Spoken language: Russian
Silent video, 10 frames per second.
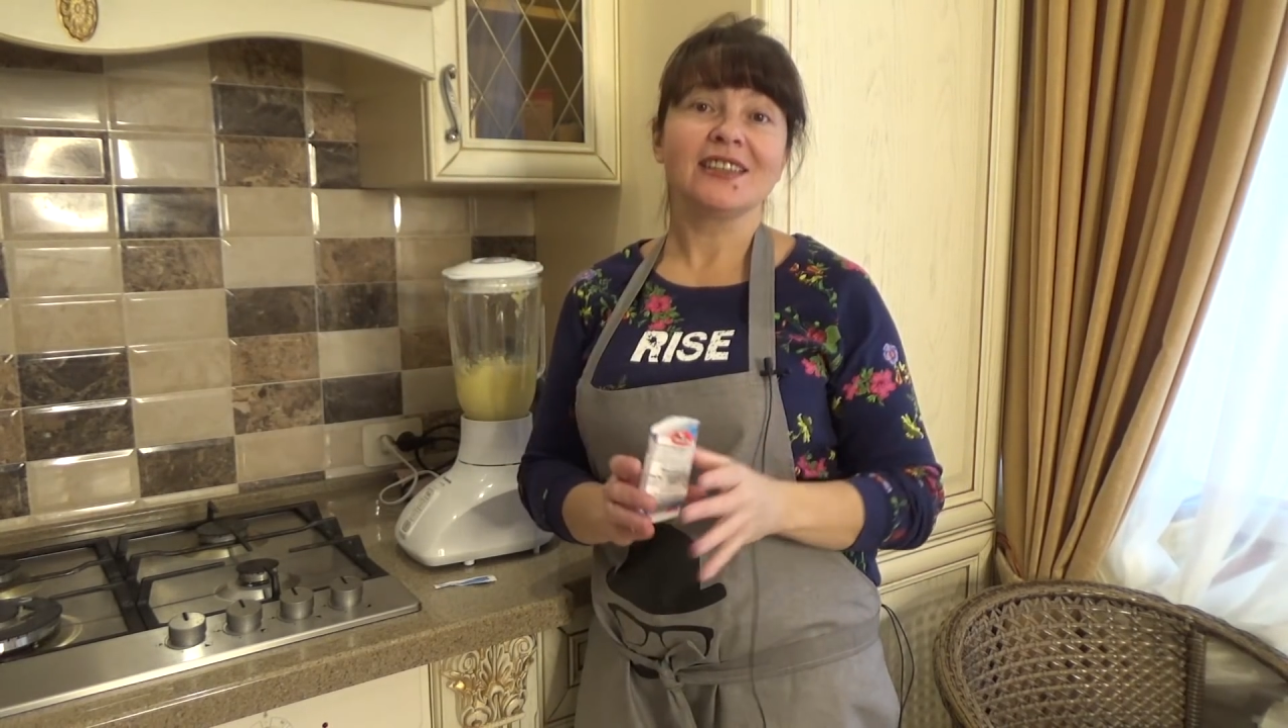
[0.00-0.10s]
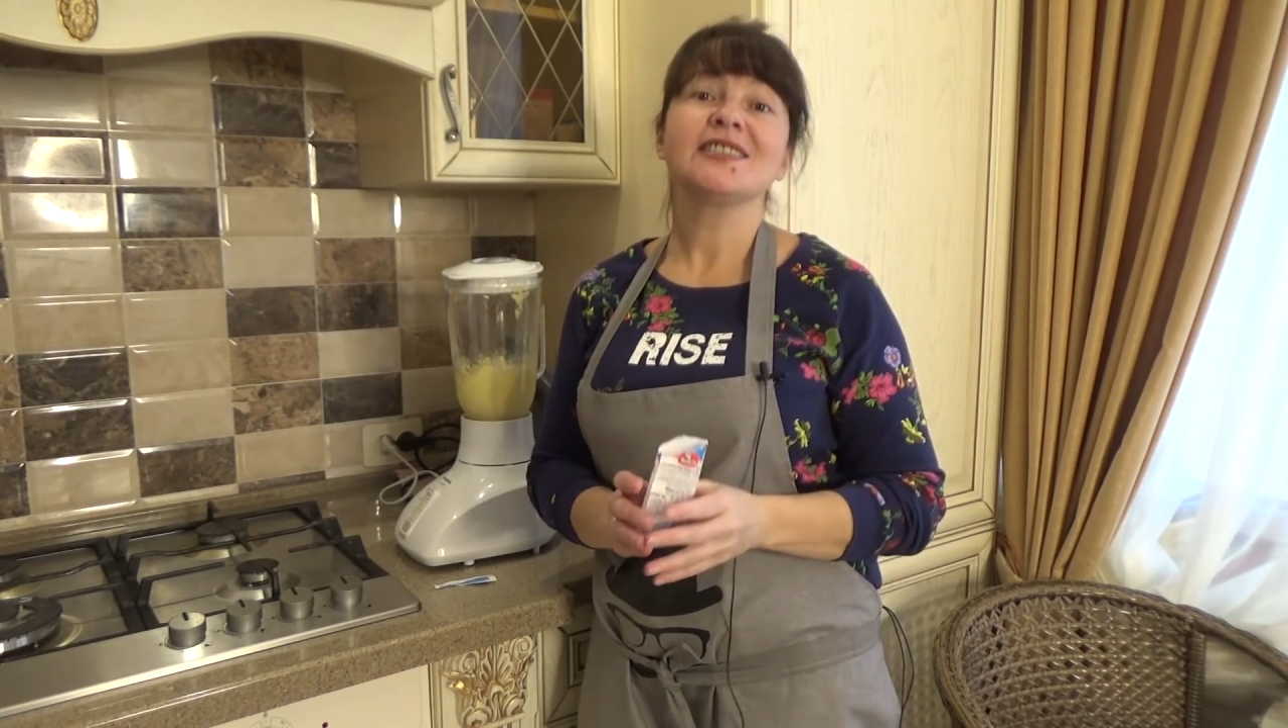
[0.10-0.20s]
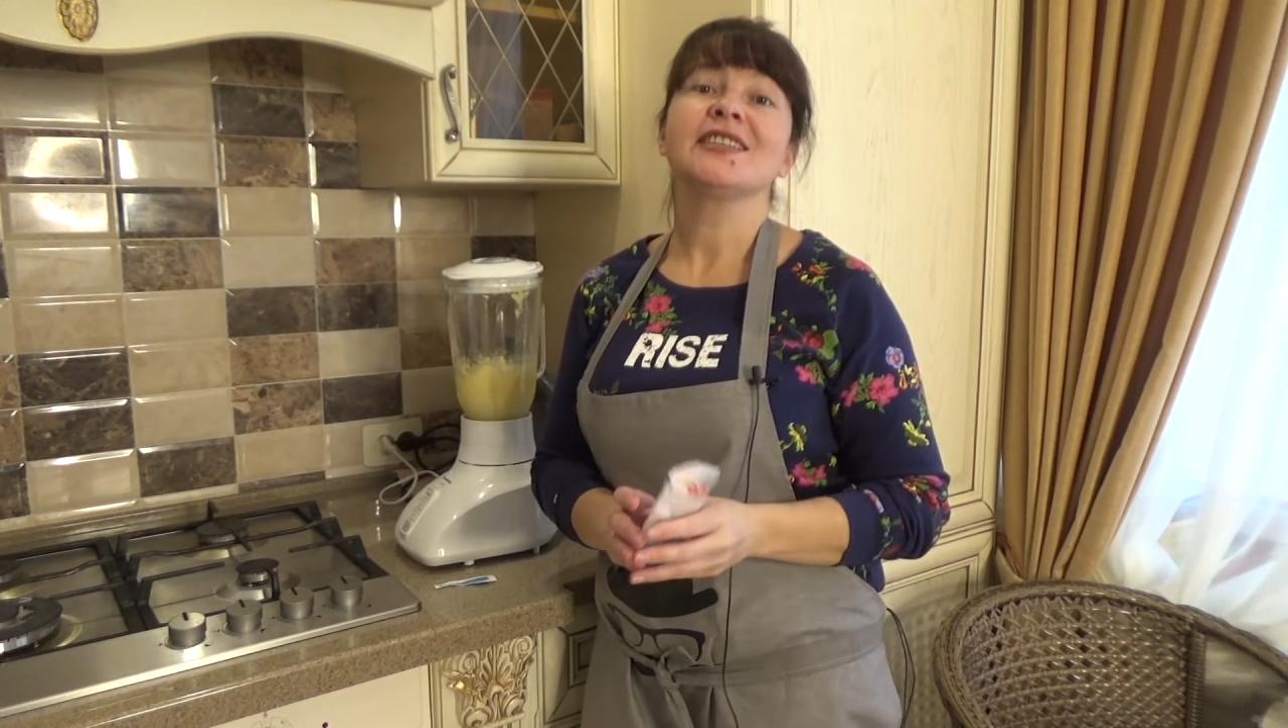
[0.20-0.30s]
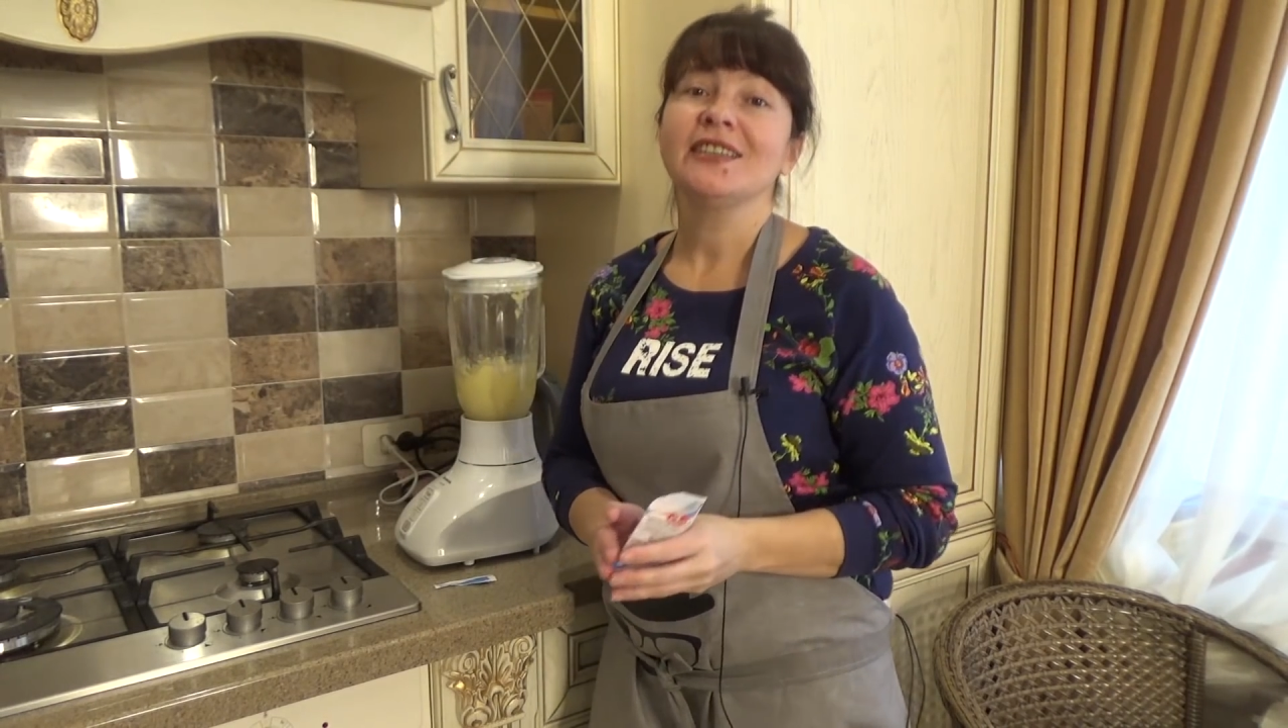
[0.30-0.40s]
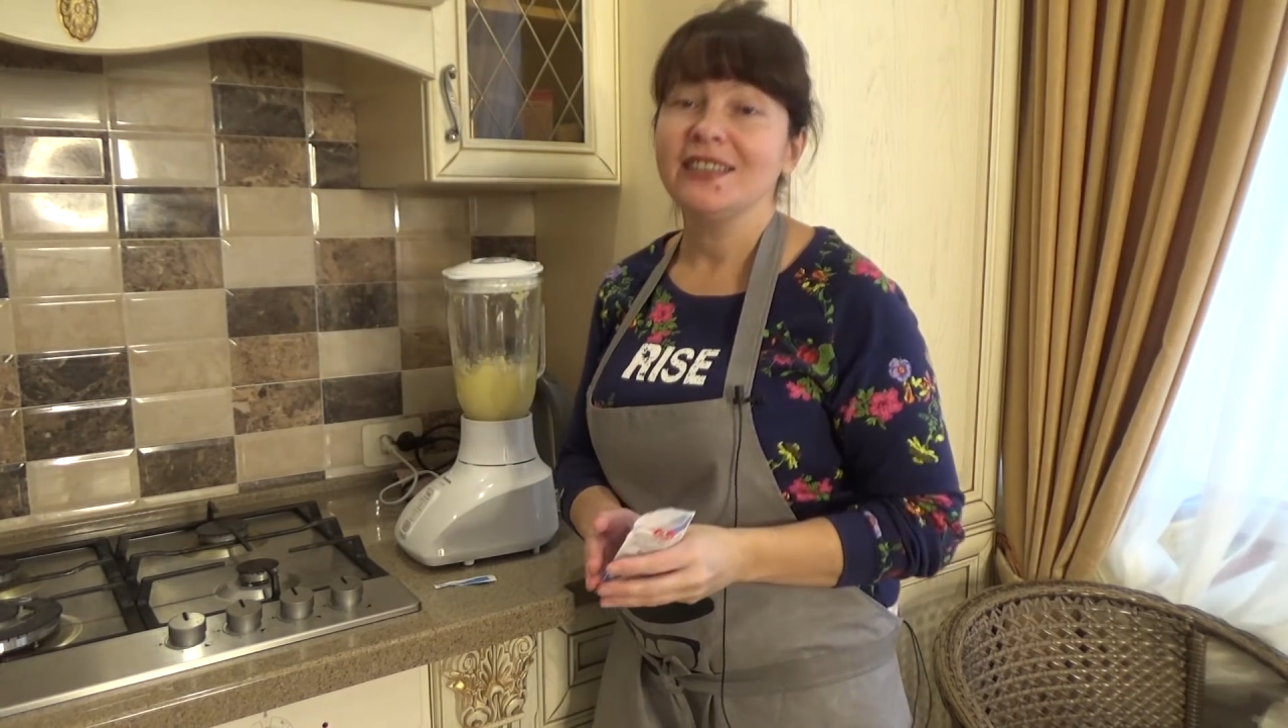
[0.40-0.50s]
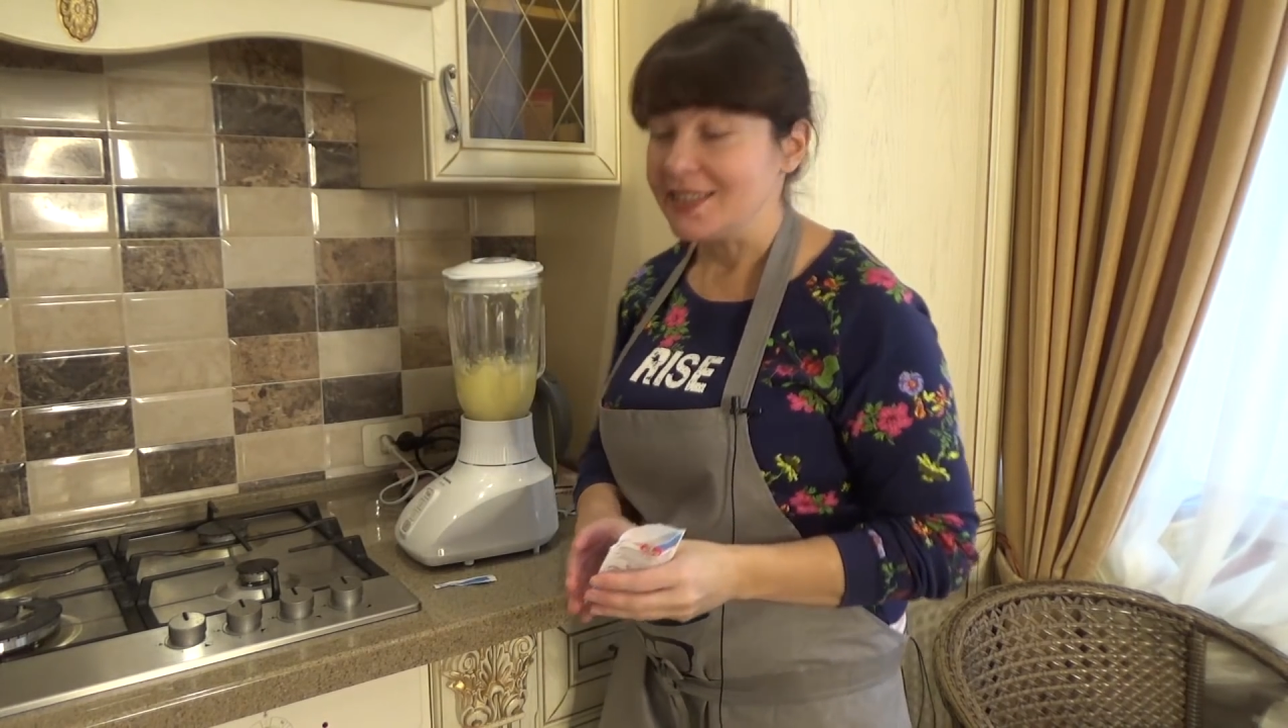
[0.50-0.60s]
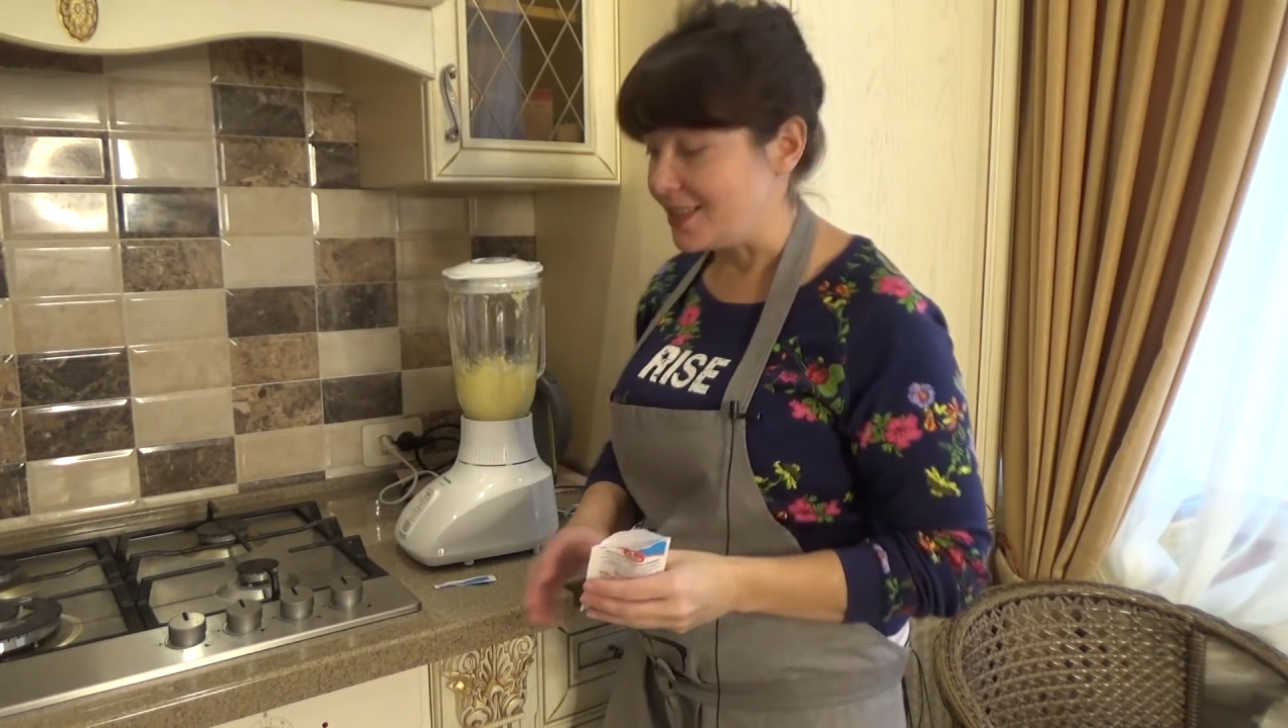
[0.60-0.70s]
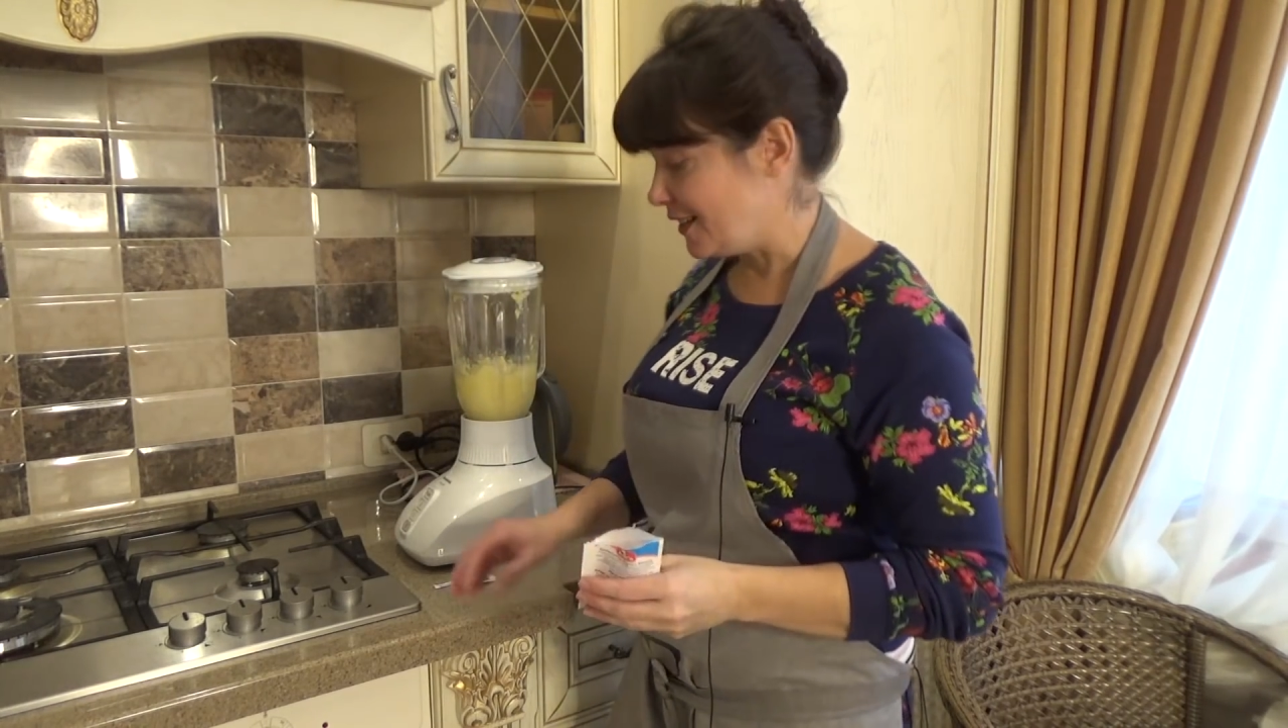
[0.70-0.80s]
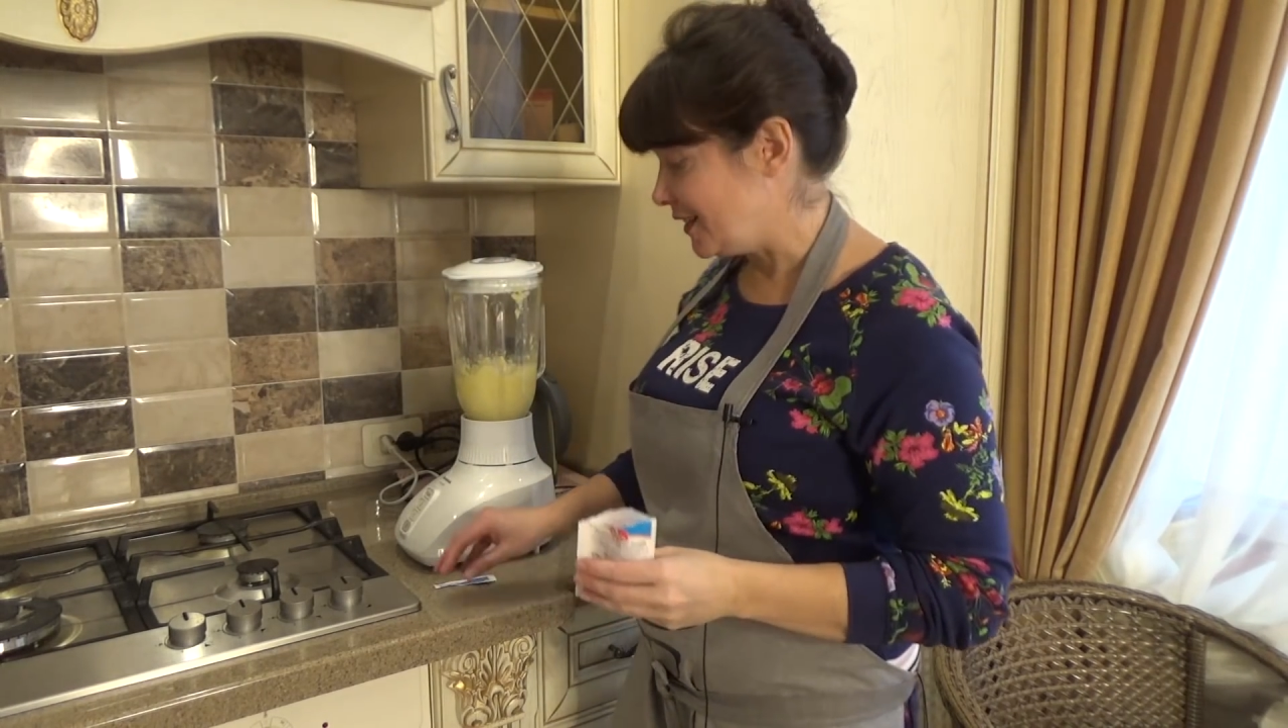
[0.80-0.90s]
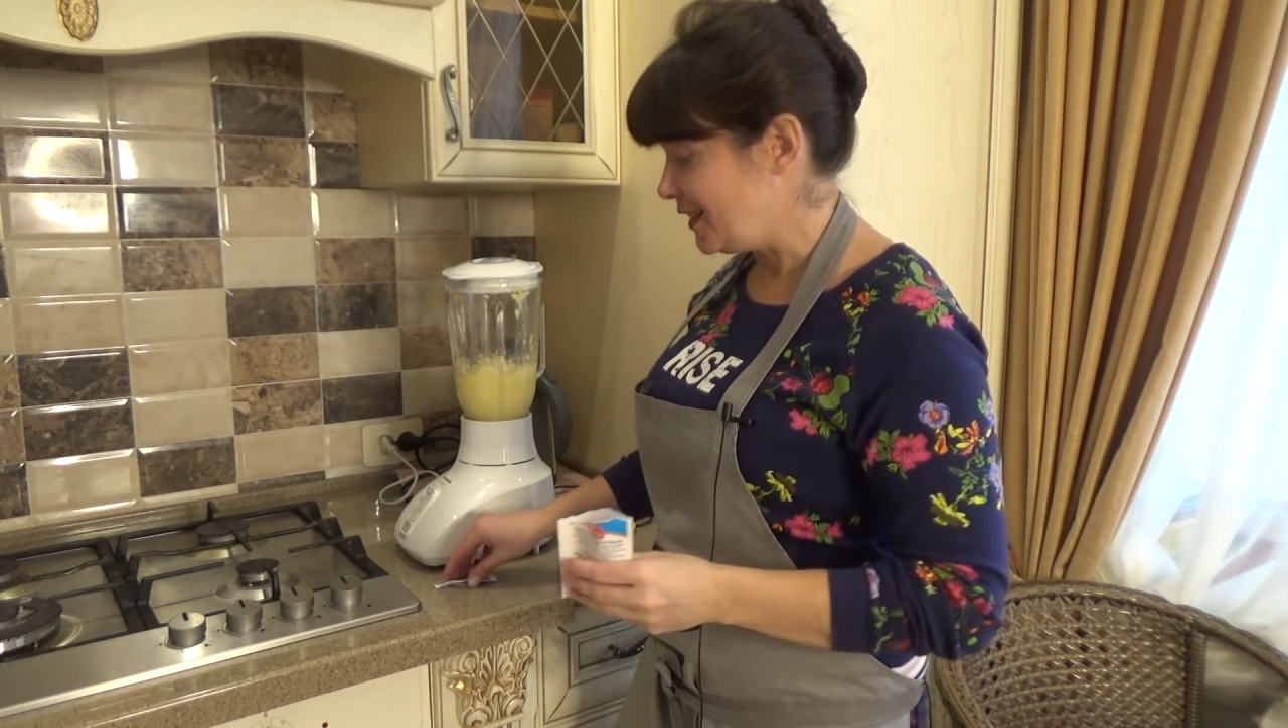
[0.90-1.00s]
разрыхлителя,